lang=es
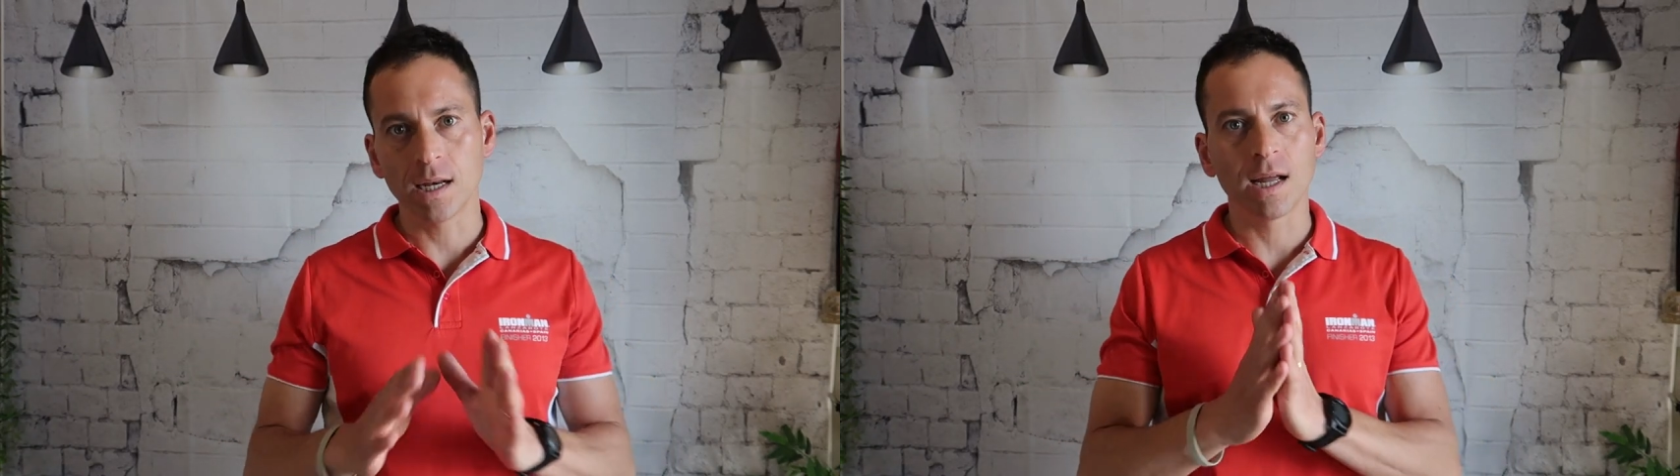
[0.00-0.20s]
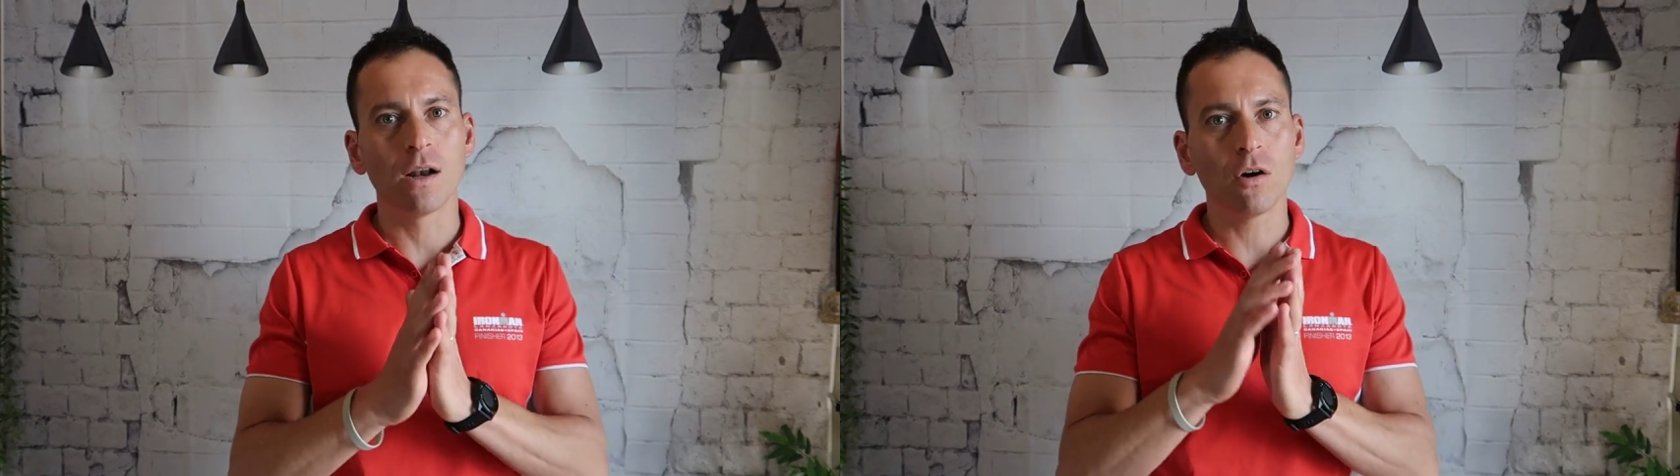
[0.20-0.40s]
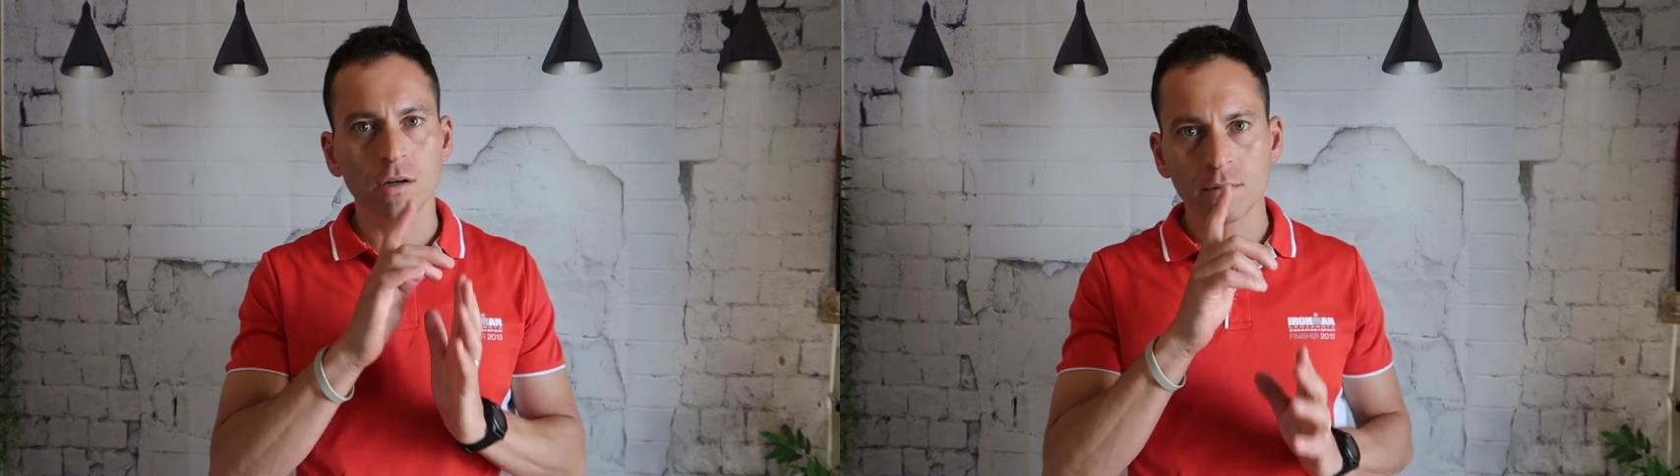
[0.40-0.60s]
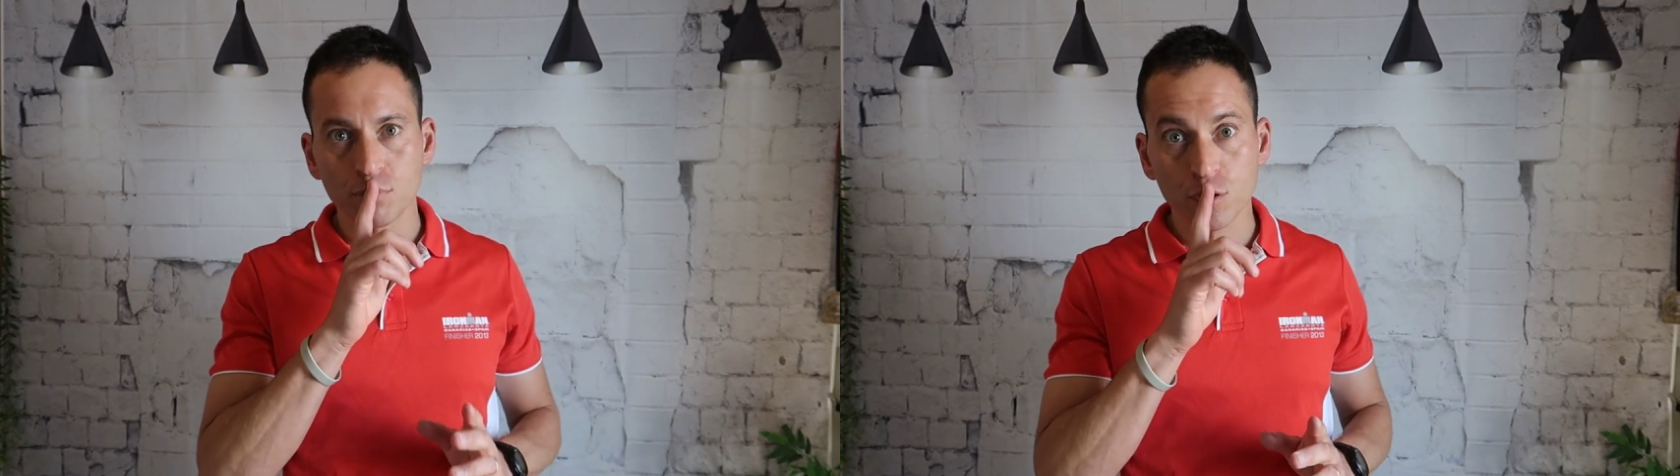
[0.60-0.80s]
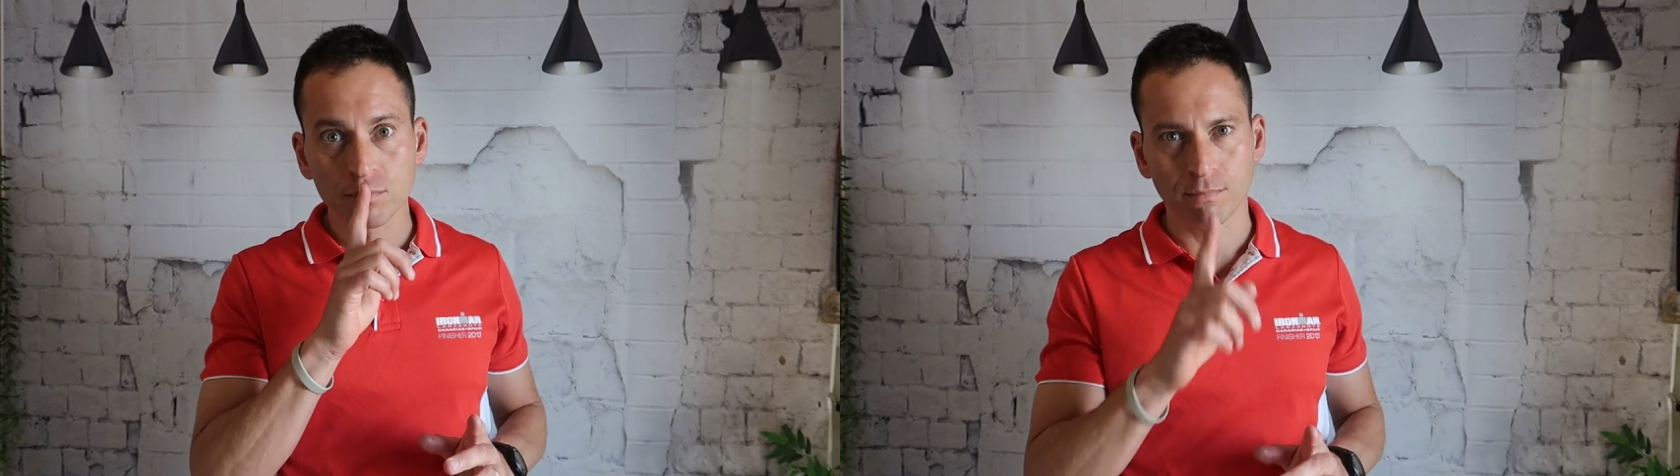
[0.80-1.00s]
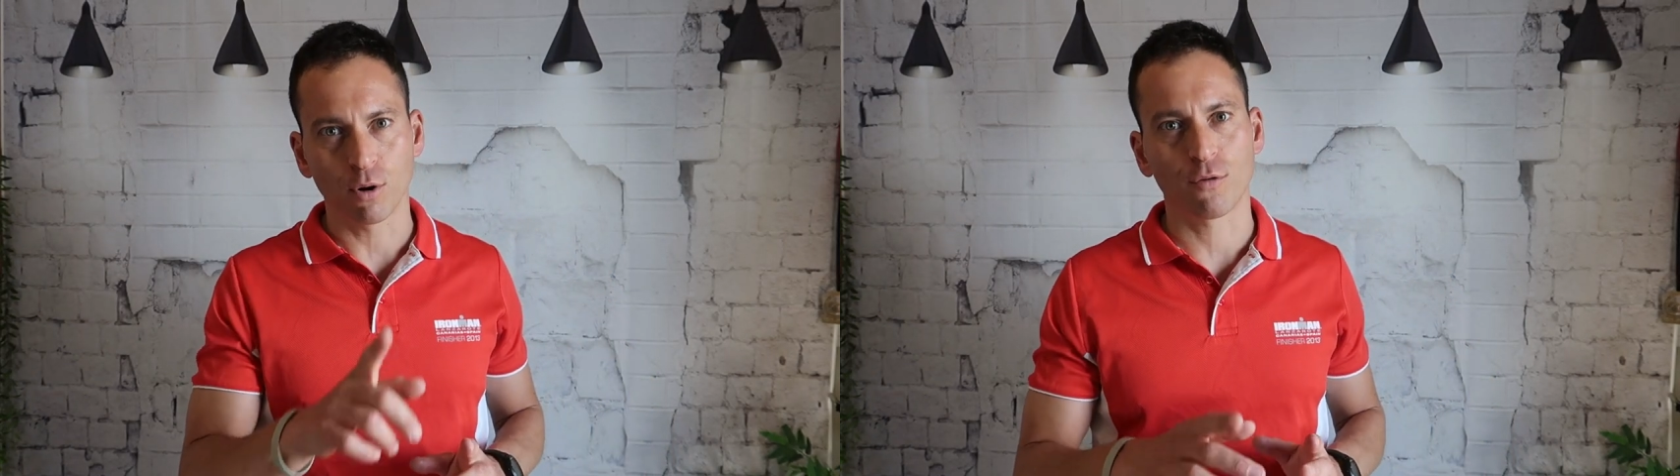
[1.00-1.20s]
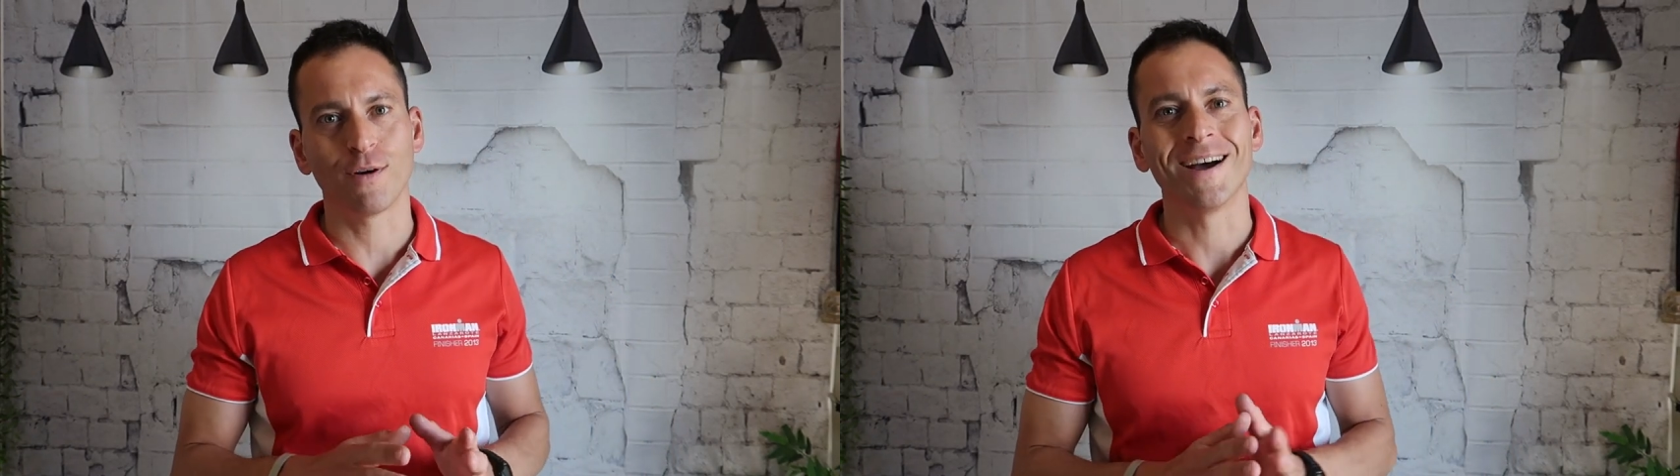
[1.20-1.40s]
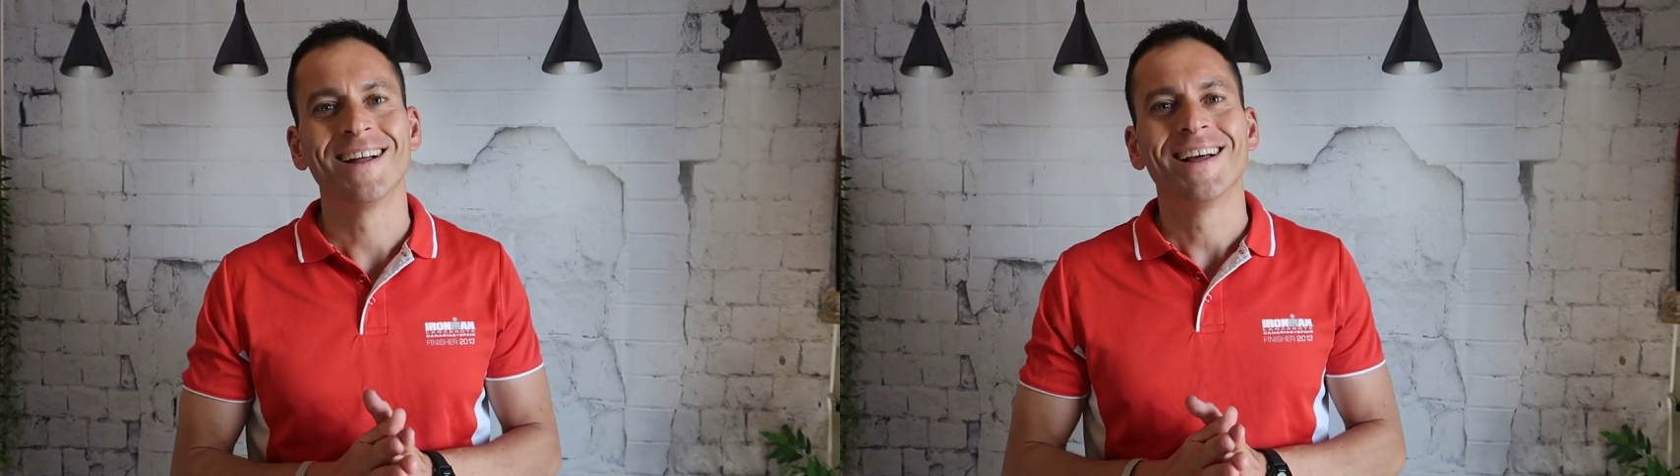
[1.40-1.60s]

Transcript: Léelo y psh, porfa.